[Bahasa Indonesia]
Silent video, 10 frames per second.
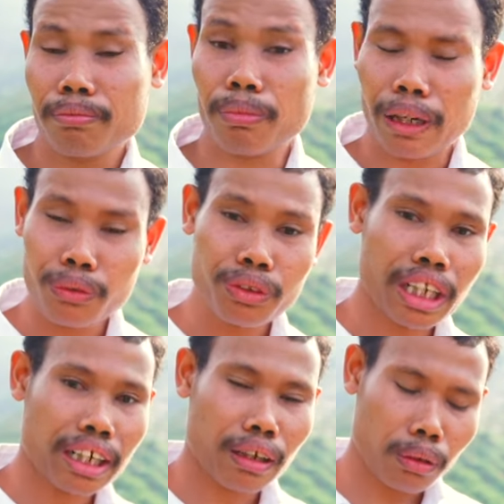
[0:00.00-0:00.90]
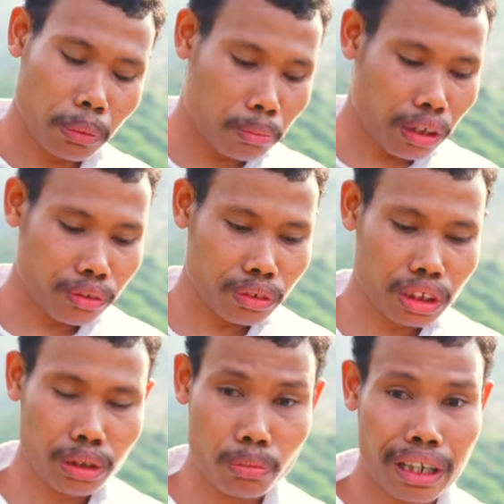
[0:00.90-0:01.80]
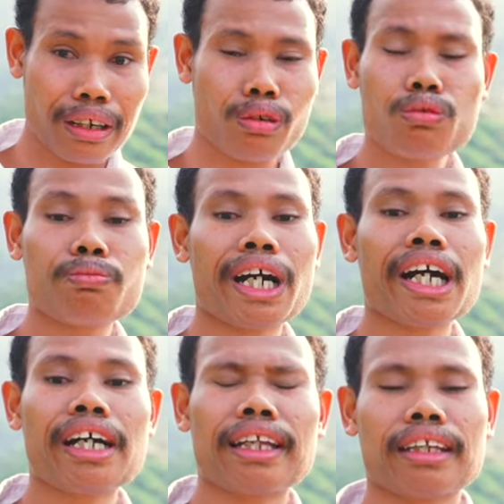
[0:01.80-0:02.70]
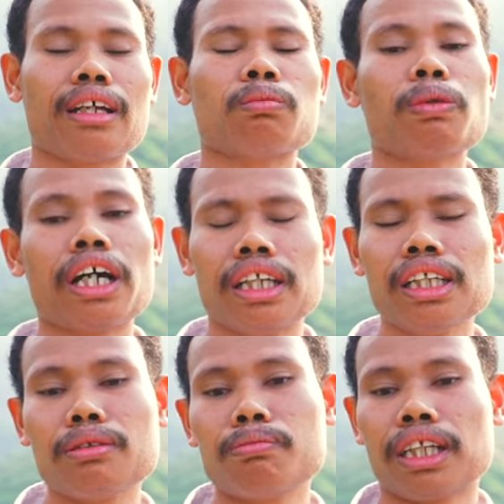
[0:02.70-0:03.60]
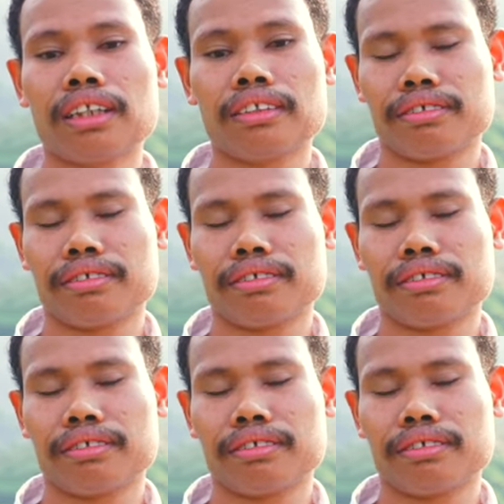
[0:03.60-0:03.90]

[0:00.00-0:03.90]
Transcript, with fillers: bangunan atau membangun sebuah rumah tanpa hikmat.